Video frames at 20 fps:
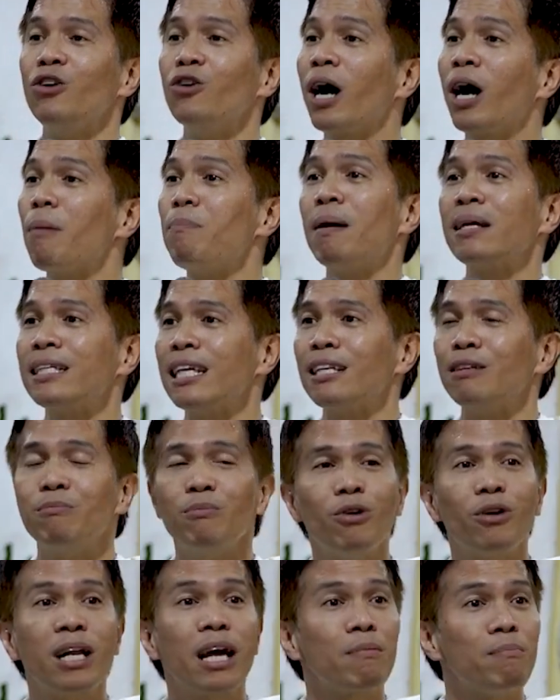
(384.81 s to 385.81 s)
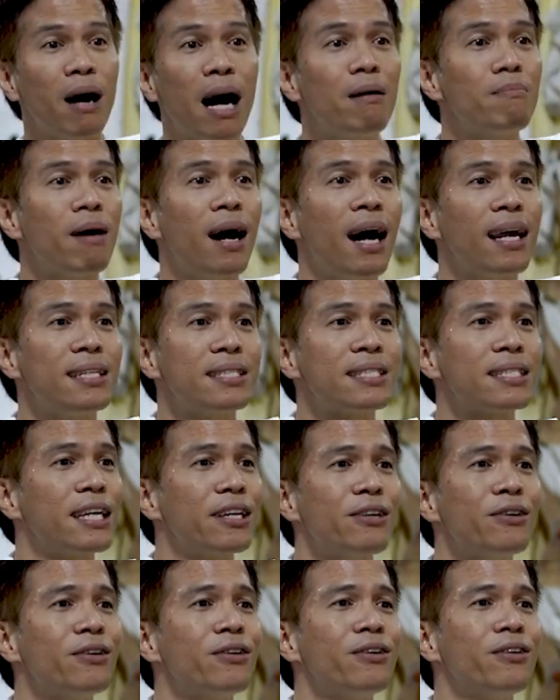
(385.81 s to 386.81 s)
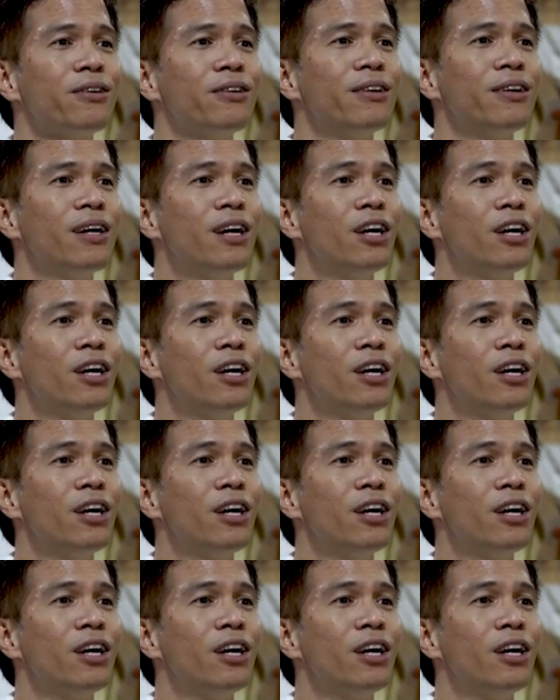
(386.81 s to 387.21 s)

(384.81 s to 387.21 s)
yung kapatid mong nagmamahal sa iyo,